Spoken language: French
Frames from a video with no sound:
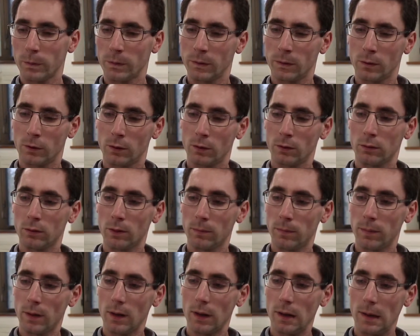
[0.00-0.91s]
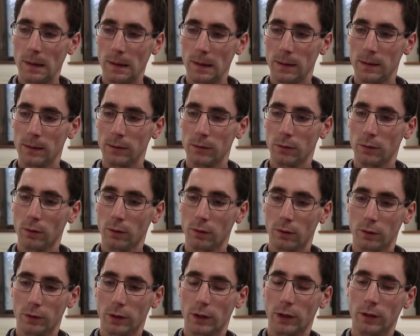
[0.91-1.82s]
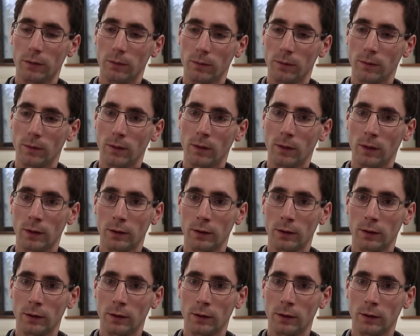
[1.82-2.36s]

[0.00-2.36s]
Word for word: Je ne suis pas sûr que je, résous,